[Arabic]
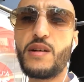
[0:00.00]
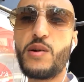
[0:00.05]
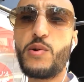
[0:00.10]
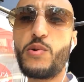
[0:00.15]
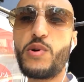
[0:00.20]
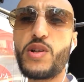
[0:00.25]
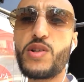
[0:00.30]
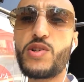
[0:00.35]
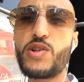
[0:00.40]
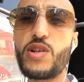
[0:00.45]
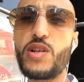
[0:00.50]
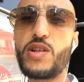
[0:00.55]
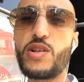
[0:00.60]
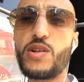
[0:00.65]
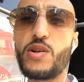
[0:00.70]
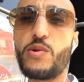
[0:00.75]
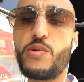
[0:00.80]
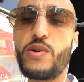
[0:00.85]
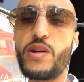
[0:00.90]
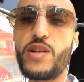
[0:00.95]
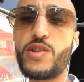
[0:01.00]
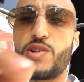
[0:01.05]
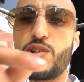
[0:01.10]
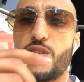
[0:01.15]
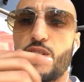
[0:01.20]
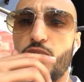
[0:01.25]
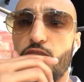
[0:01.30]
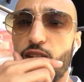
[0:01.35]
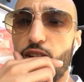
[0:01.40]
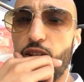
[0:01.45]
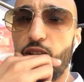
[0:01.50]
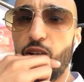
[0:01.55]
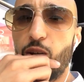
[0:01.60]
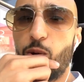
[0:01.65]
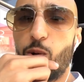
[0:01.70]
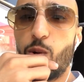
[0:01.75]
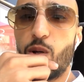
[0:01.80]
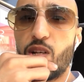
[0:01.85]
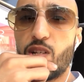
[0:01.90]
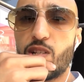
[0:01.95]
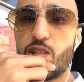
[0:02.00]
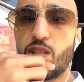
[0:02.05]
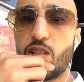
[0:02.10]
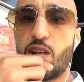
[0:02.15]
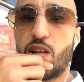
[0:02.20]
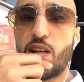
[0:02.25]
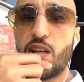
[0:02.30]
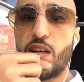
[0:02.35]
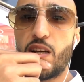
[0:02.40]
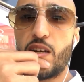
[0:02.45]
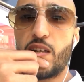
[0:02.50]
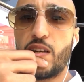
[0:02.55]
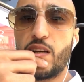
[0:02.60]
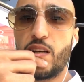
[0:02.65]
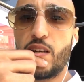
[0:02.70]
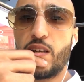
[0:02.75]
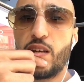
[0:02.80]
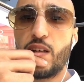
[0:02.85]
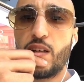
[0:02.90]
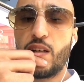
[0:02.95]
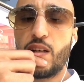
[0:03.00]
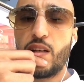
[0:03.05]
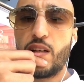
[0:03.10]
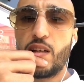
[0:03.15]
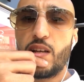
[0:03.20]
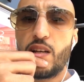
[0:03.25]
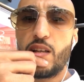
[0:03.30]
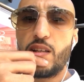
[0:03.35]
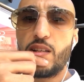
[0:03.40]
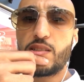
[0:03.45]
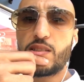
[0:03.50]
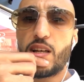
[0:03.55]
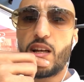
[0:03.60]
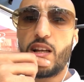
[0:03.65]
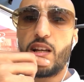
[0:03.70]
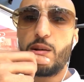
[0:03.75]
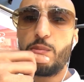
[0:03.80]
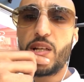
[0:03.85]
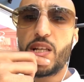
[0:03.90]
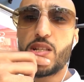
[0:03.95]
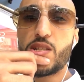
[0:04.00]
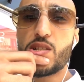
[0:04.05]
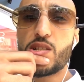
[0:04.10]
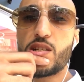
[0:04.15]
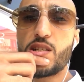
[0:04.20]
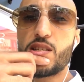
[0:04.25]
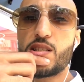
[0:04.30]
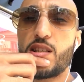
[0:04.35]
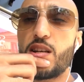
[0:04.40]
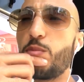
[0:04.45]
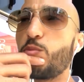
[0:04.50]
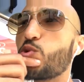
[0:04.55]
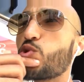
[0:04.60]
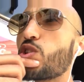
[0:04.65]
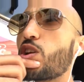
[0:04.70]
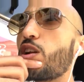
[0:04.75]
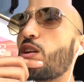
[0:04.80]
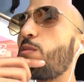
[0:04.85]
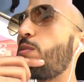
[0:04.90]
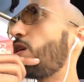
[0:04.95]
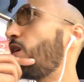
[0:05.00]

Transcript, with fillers: خويا شي خويا شي خويا شي طريقه نتعلم الانجليزيه مجربه